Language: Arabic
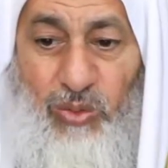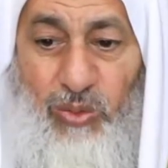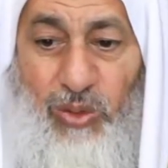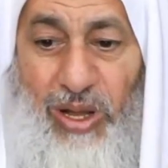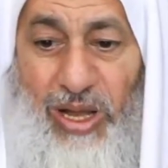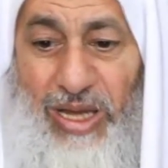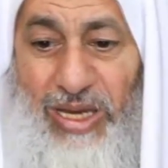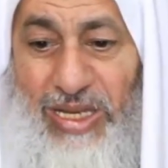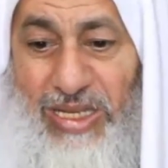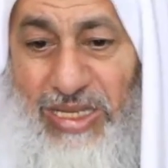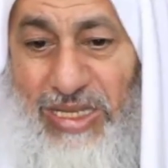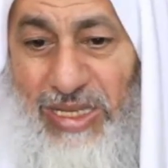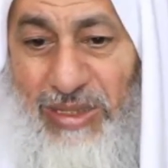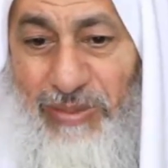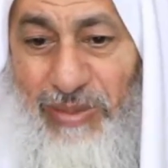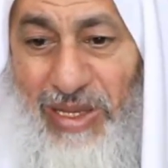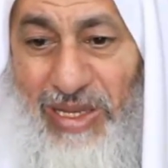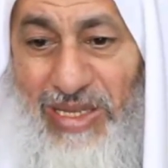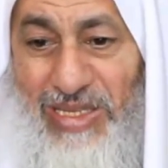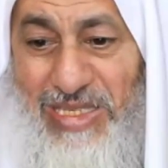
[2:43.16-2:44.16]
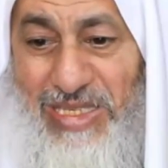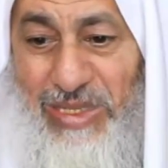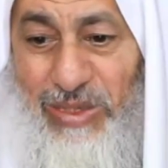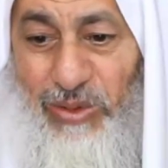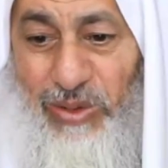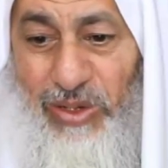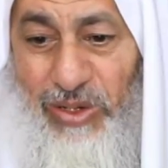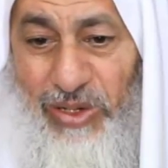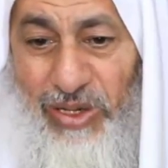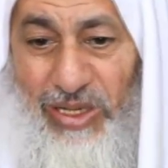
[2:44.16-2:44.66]
وعليهما
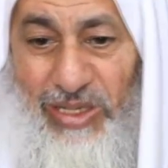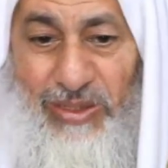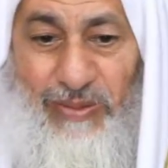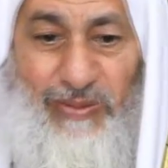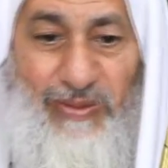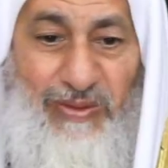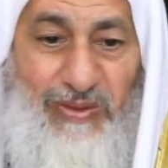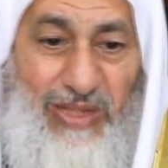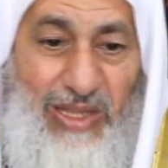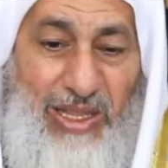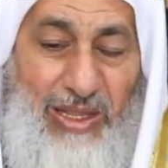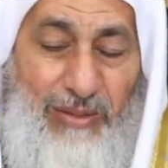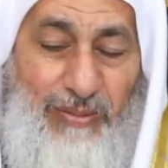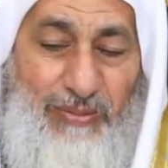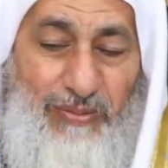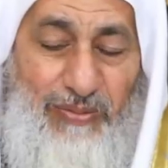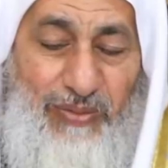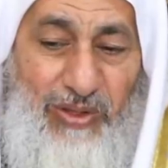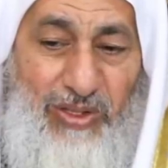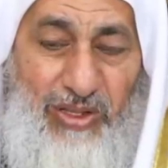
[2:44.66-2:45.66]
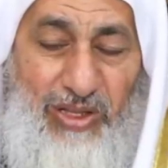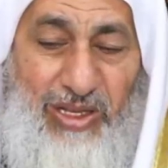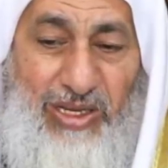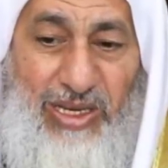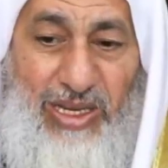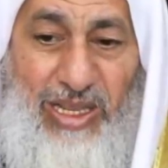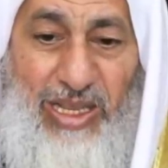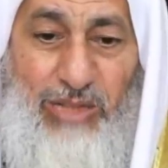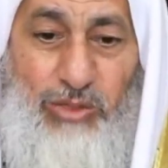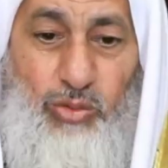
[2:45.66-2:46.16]
سواران من ذهب
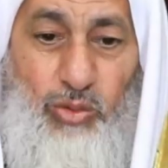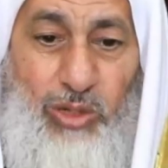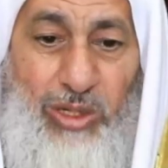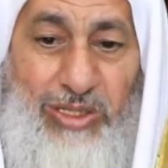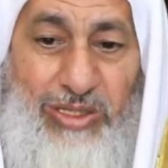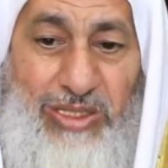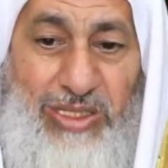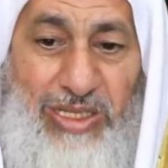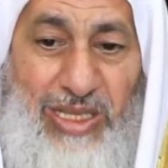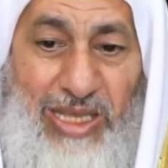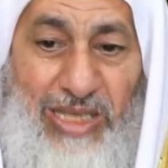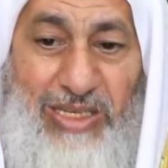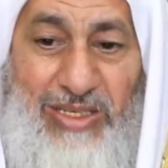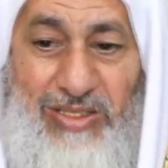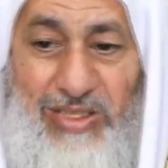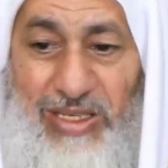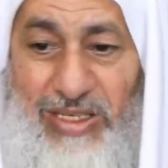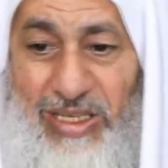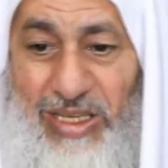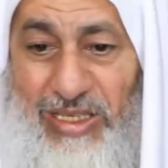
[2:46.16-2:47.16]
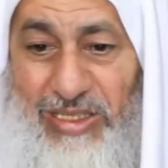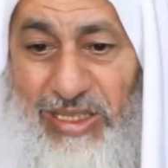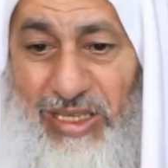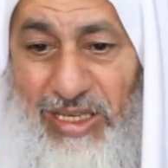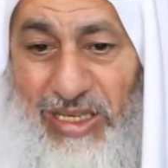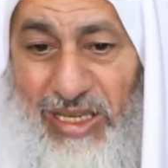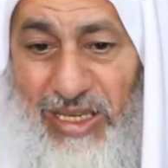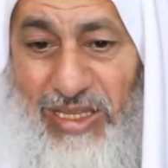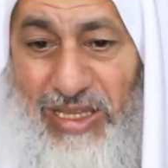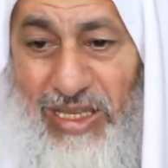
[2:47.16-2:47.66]
فقال أتؤديان زكاة
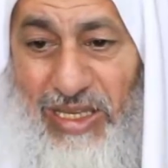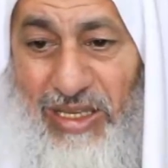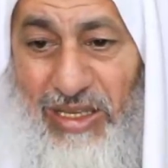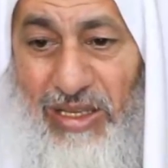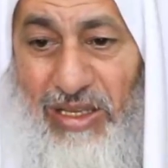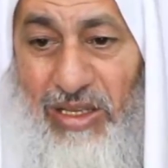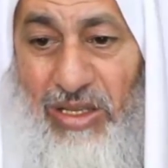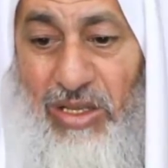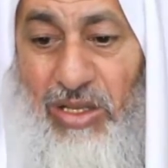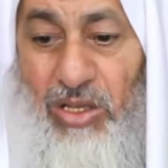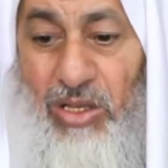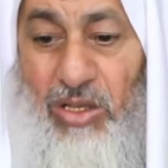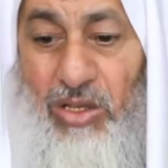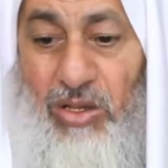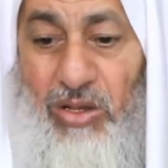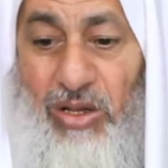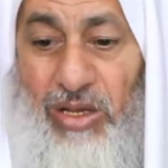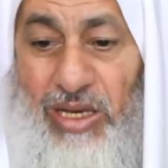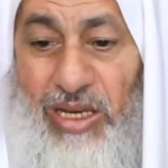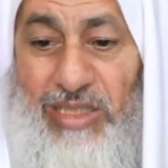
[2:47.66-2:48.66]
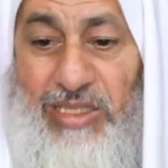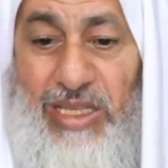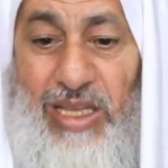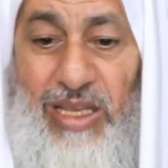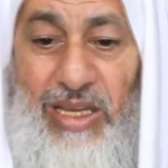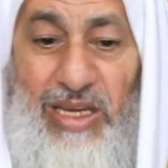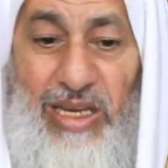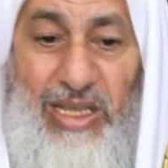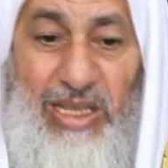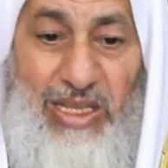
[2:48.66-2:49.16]
هذا؟
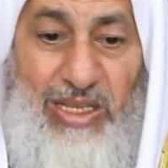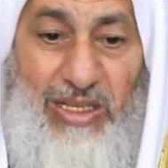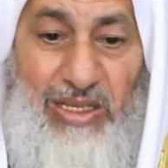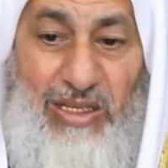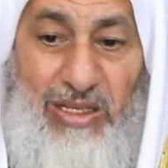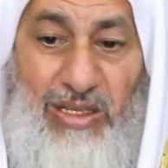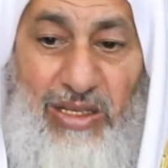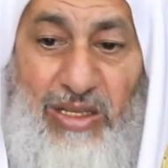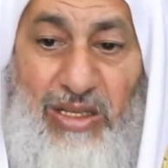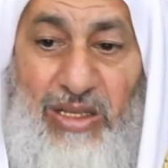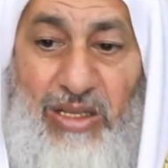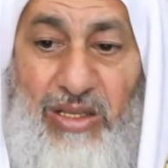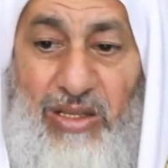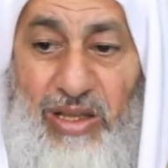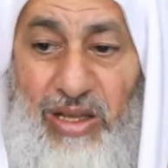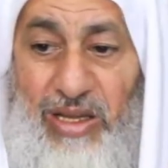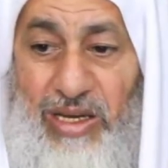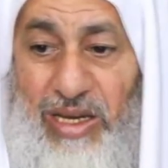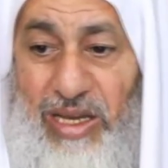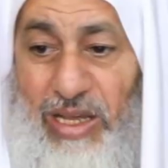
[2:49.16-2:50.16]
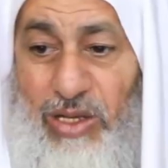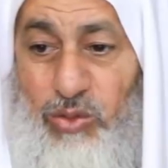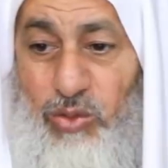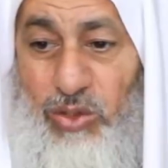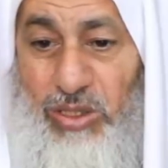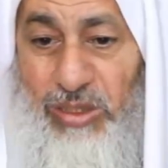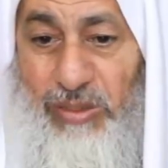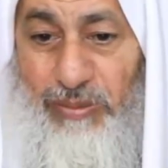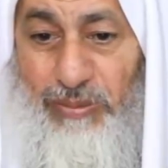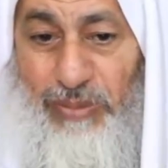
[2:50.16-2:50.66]
قالتا لا قال
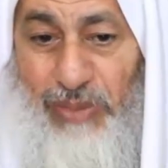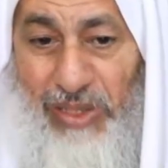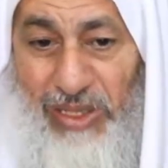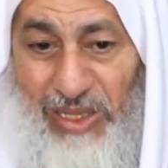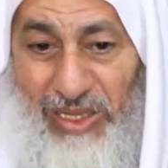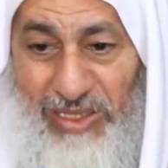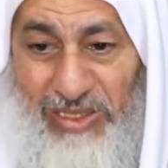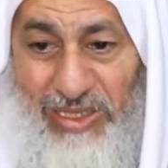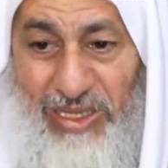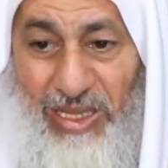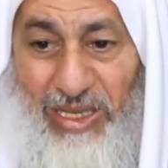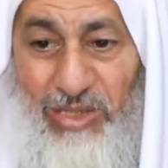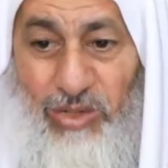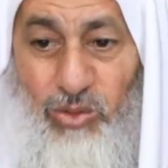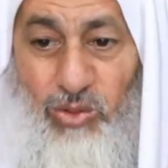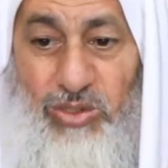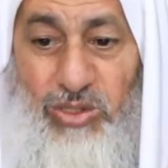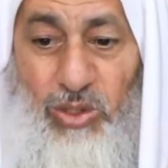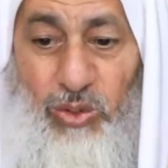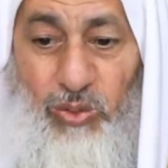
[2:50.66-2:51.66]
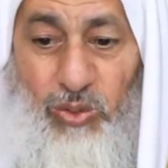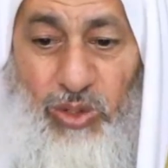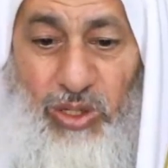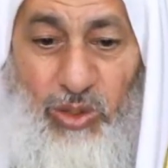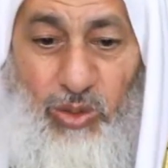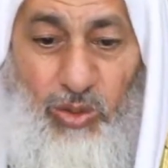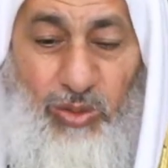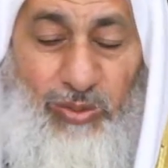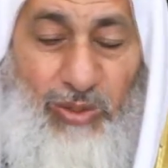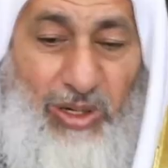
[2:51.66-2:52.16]
أتحبان أن
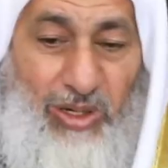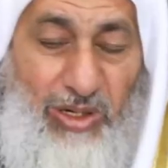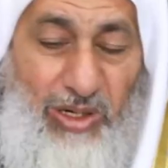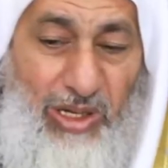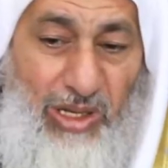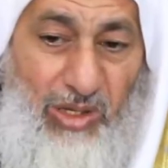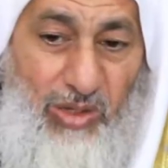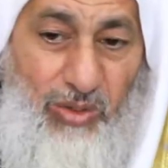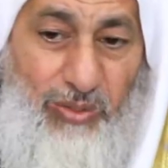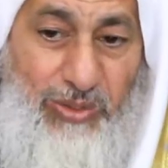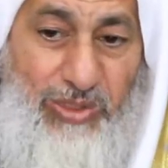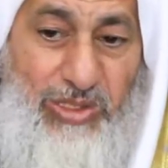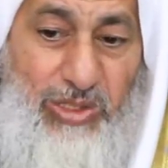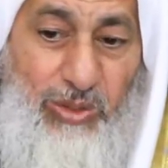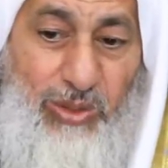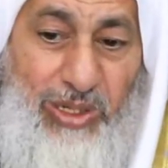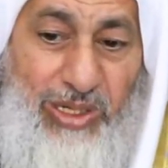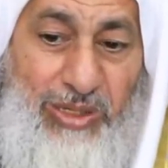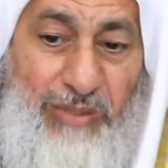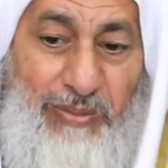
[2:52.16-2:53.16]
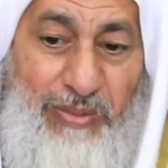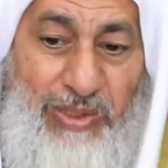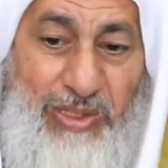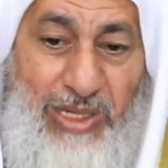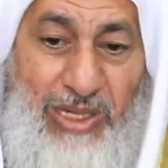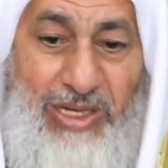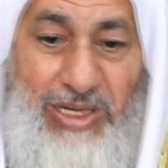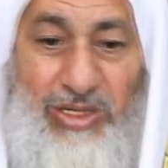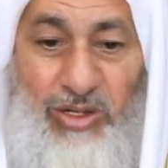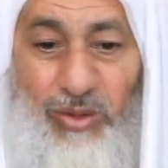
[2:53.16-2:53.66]
يسوركم الله بسوار من
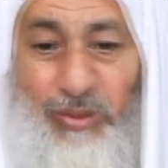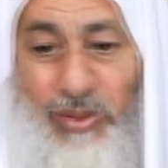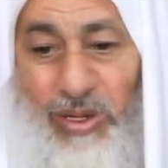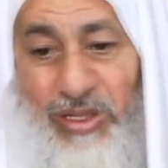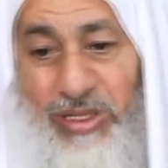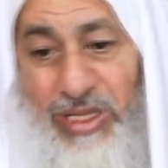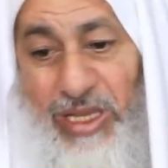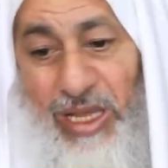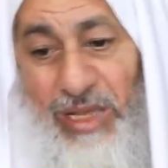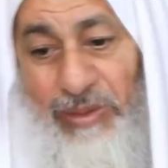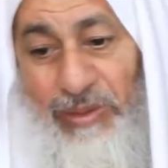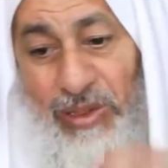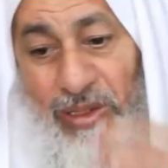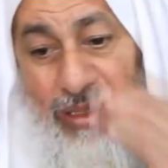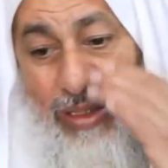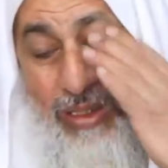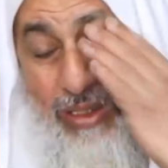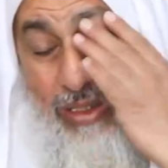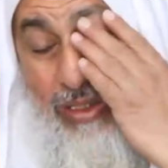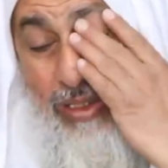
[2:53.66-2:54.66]
نار يوم القيامة